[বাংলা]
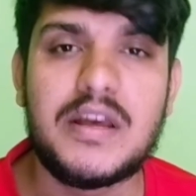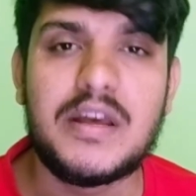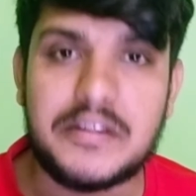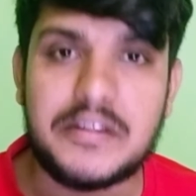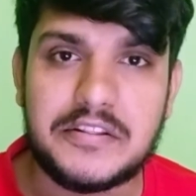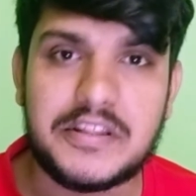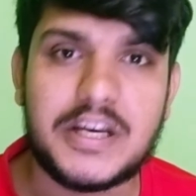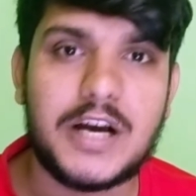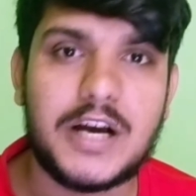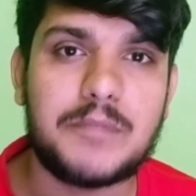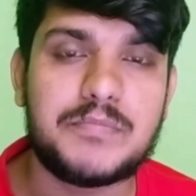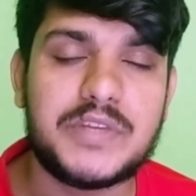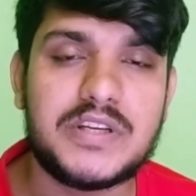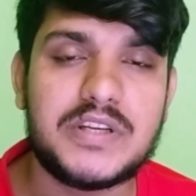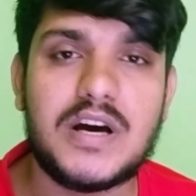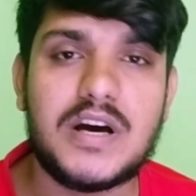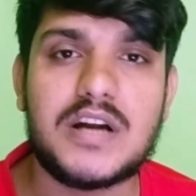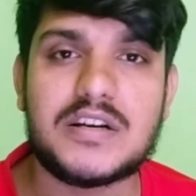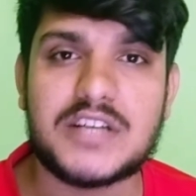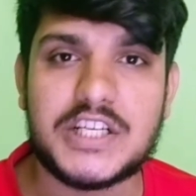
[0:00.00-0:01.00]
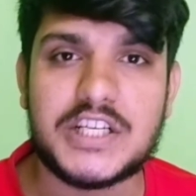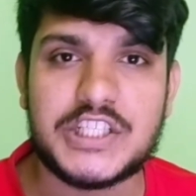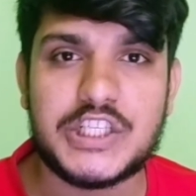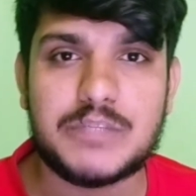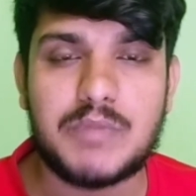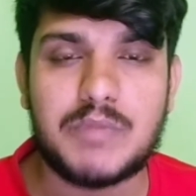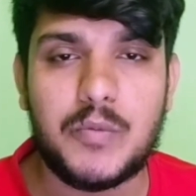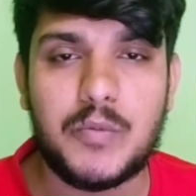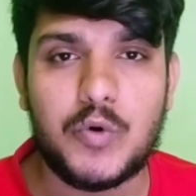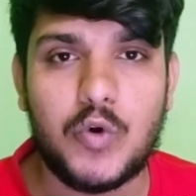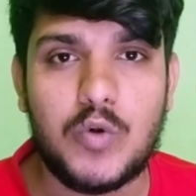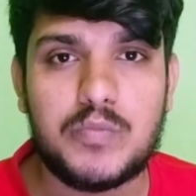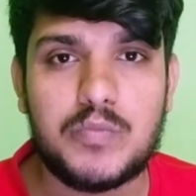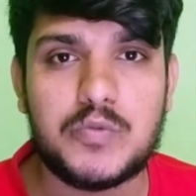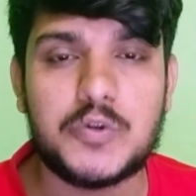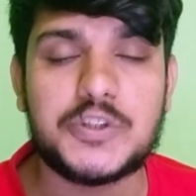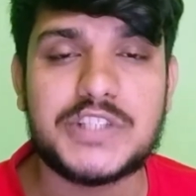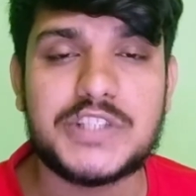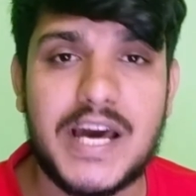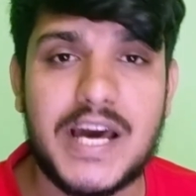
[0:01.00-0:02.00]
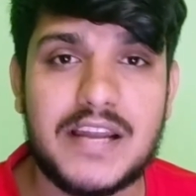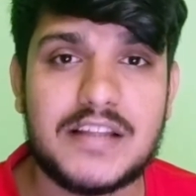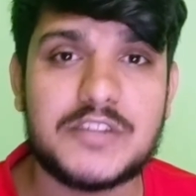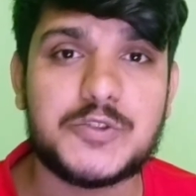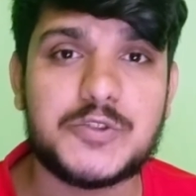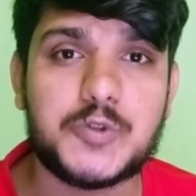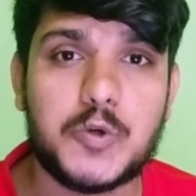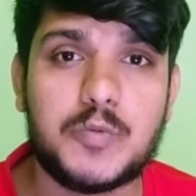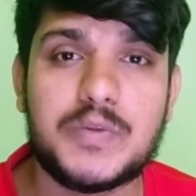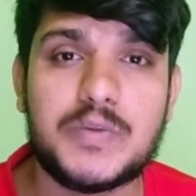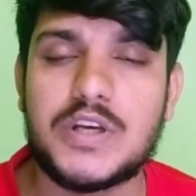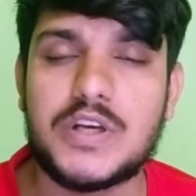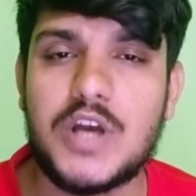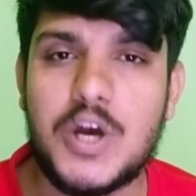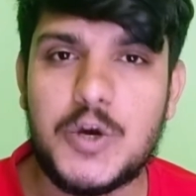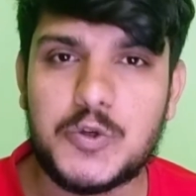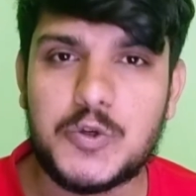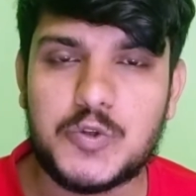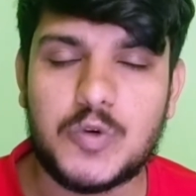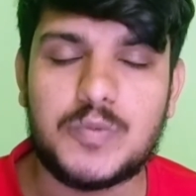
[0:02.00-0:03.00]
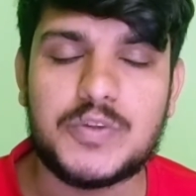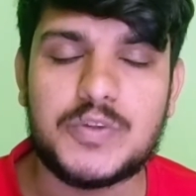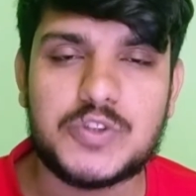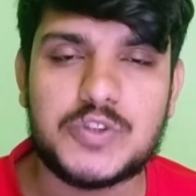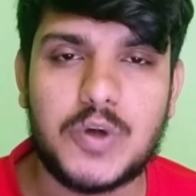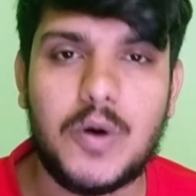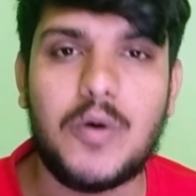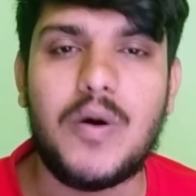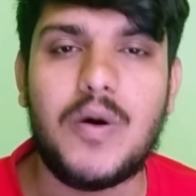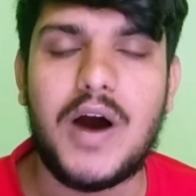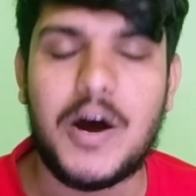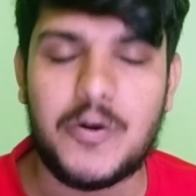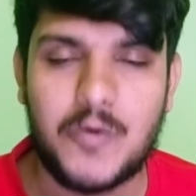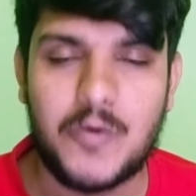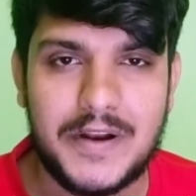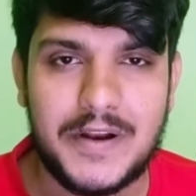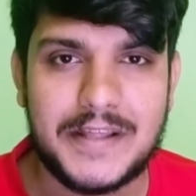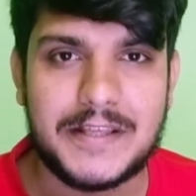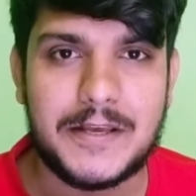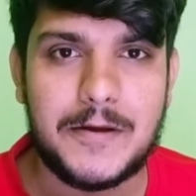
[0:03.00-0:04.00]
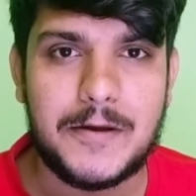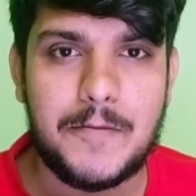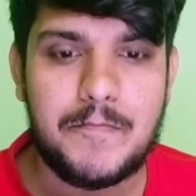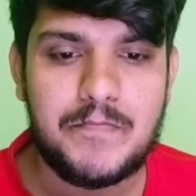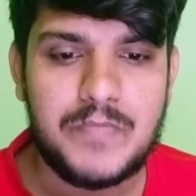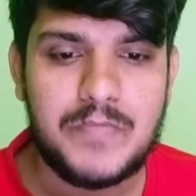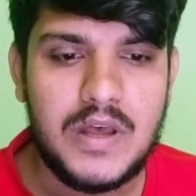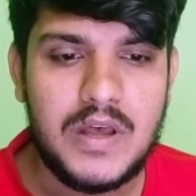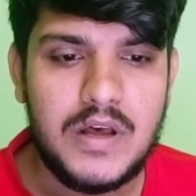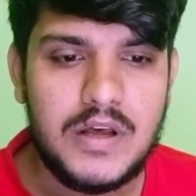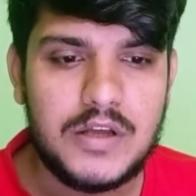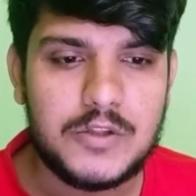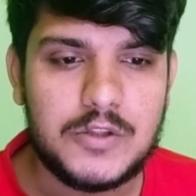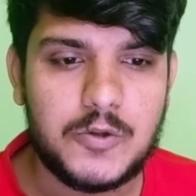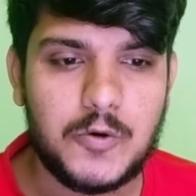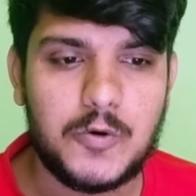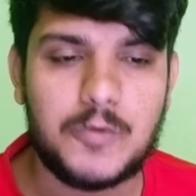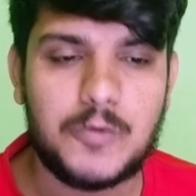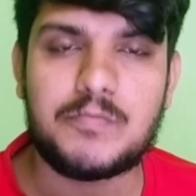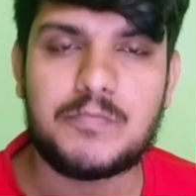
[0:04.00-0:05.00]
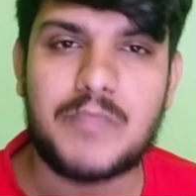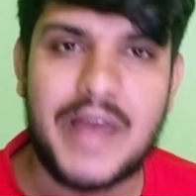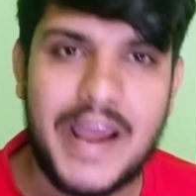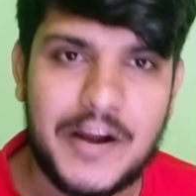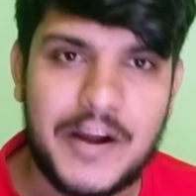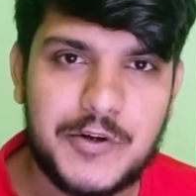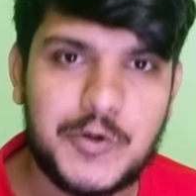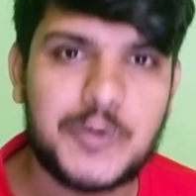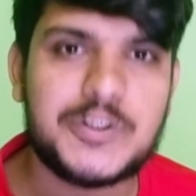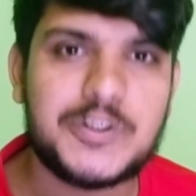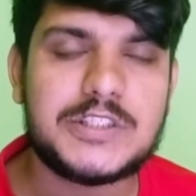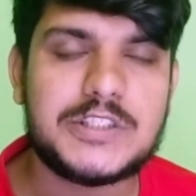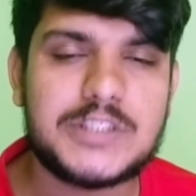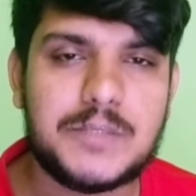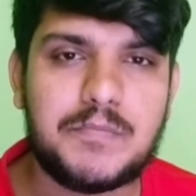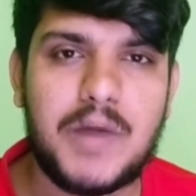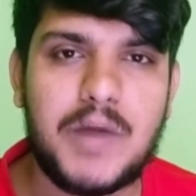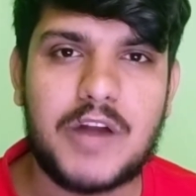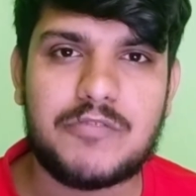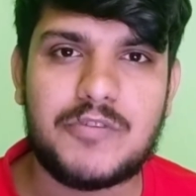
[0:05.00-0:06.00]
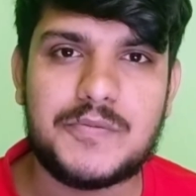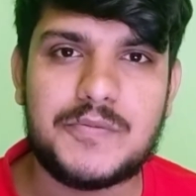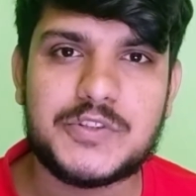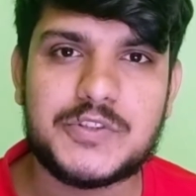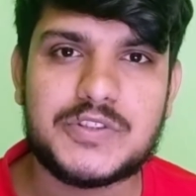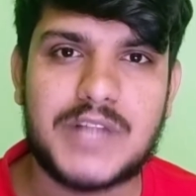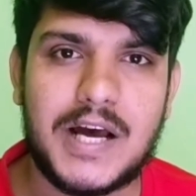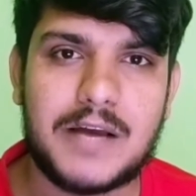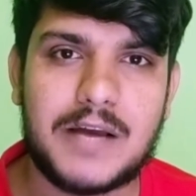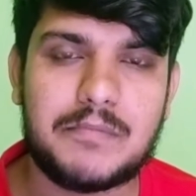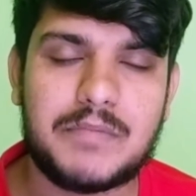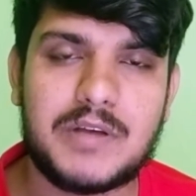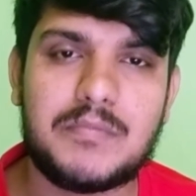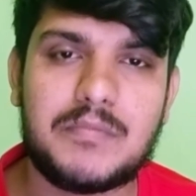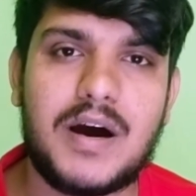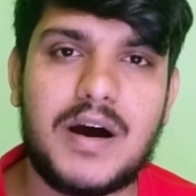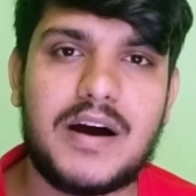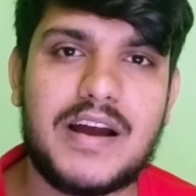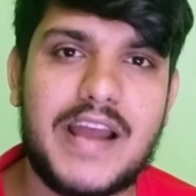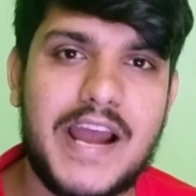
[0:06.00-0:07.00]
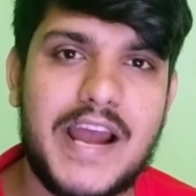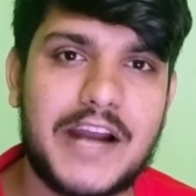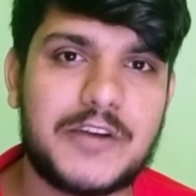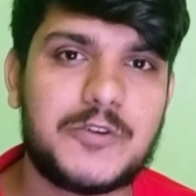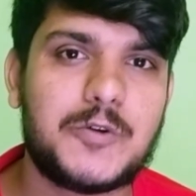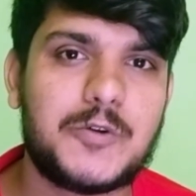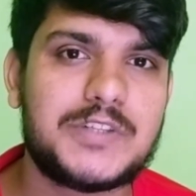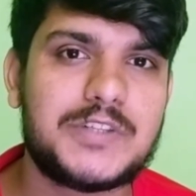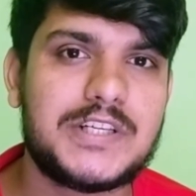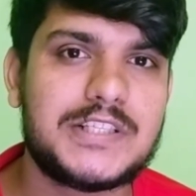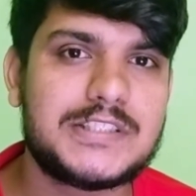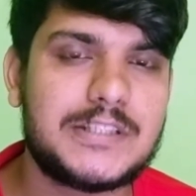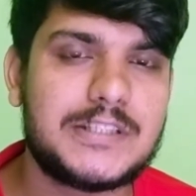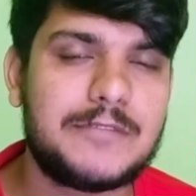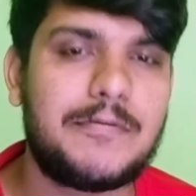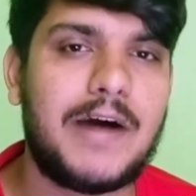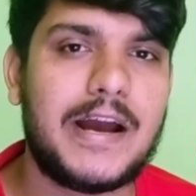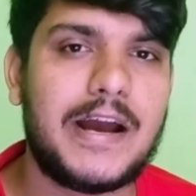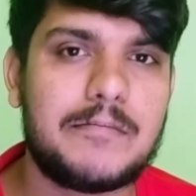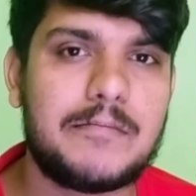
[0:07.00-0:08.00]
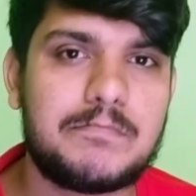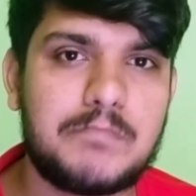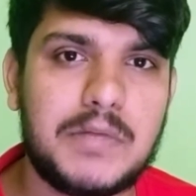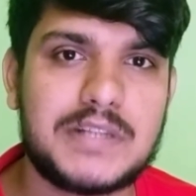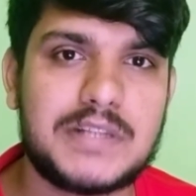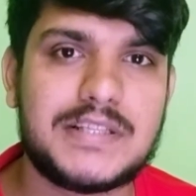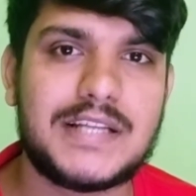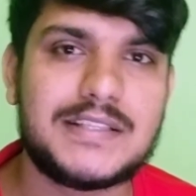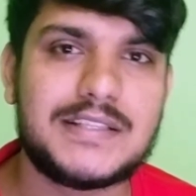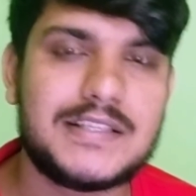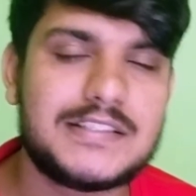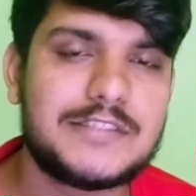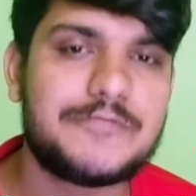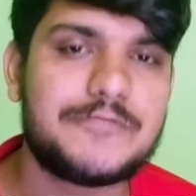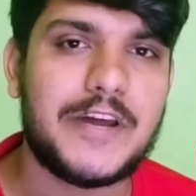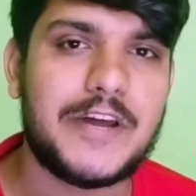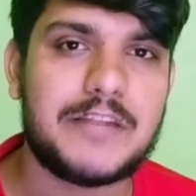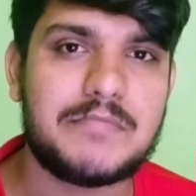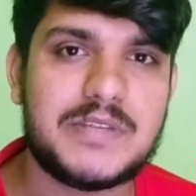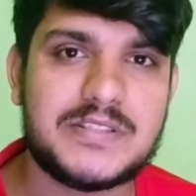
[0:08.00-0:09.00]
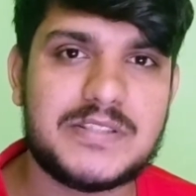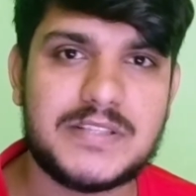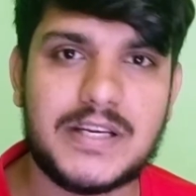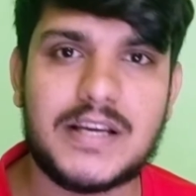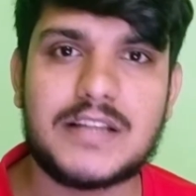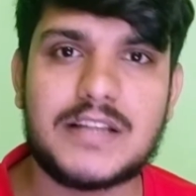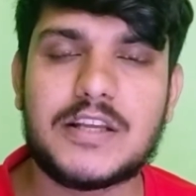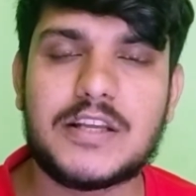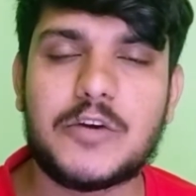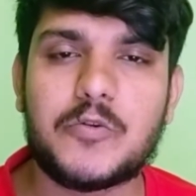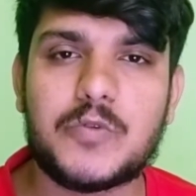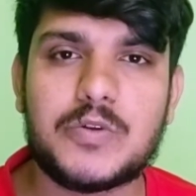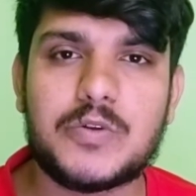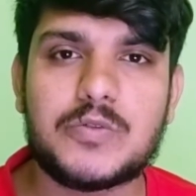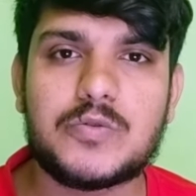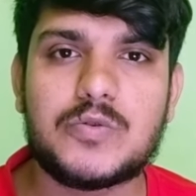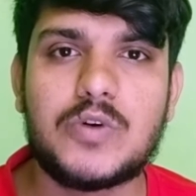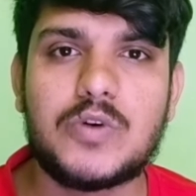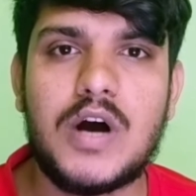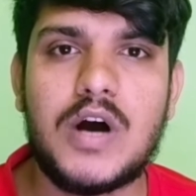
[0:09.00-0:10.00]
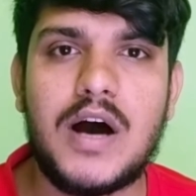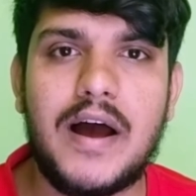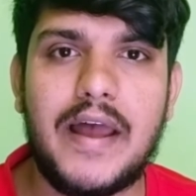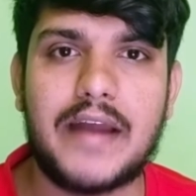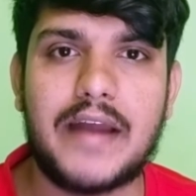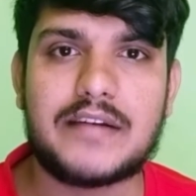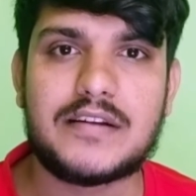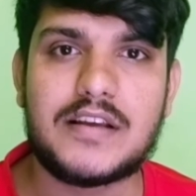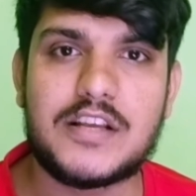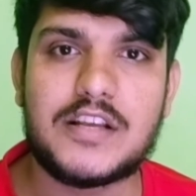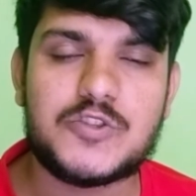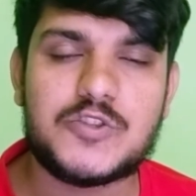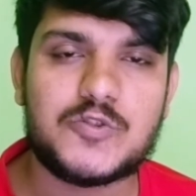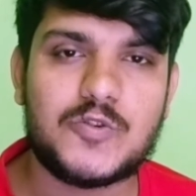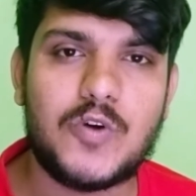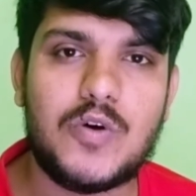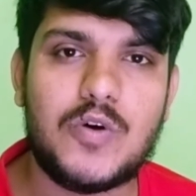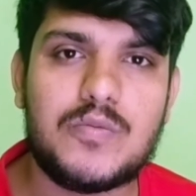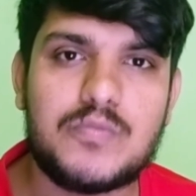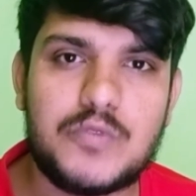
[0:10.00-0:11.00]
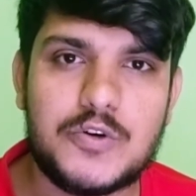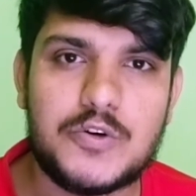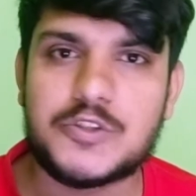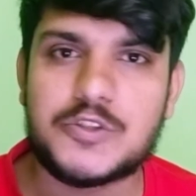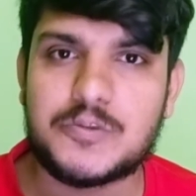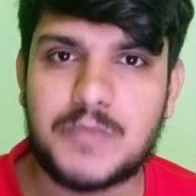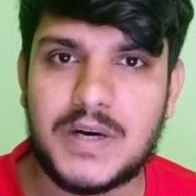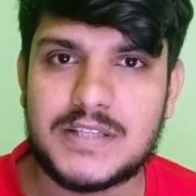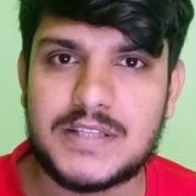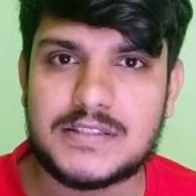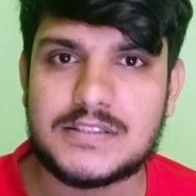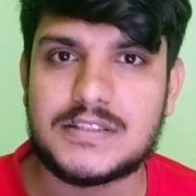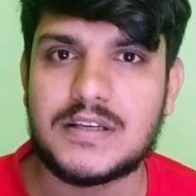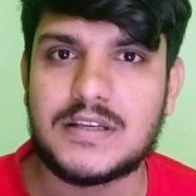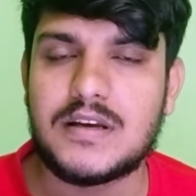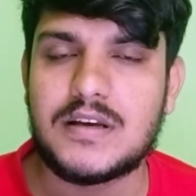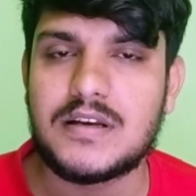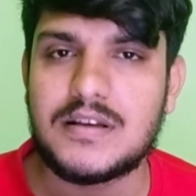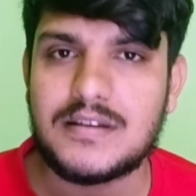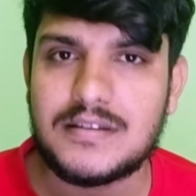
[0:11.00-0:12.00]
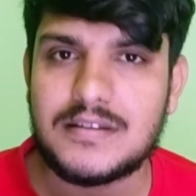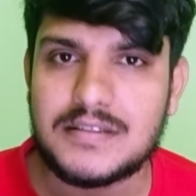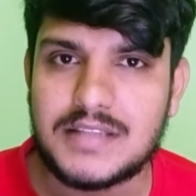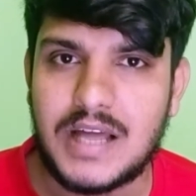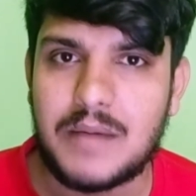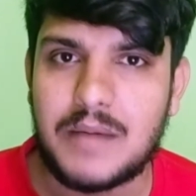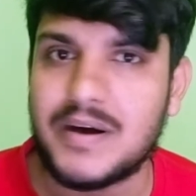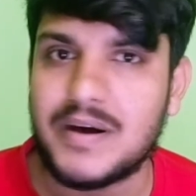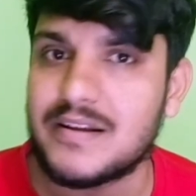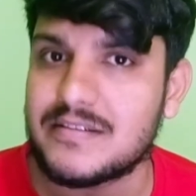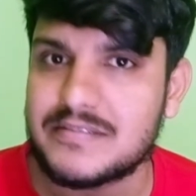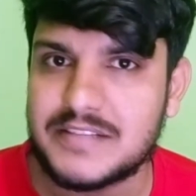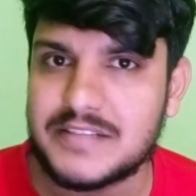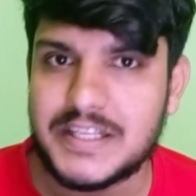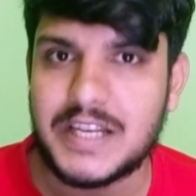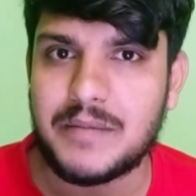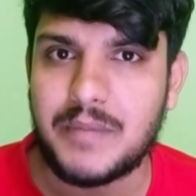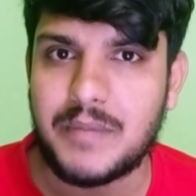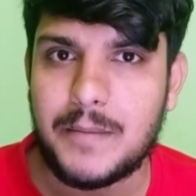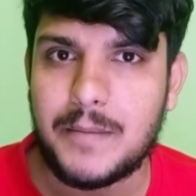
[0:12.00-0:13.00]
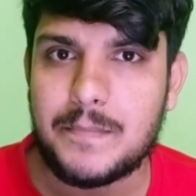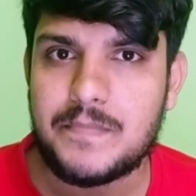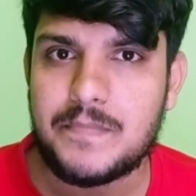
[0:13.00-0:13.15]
ইন্তেকাব আর রাশেদ মামুন অপু শাহনাজ সুমি সুমিত সহ আরও অনেকে তো অ্যাক্টরদের যে পারফরমেন্স থাকবে বা অ্যাক্টরদের যে ভাইব বা তাদের যে ফ্যান বেস সেখান থেকেও কিন্তু একটা স্ট্রং বুস্ট পাচ্ছে দামাল সিনেমা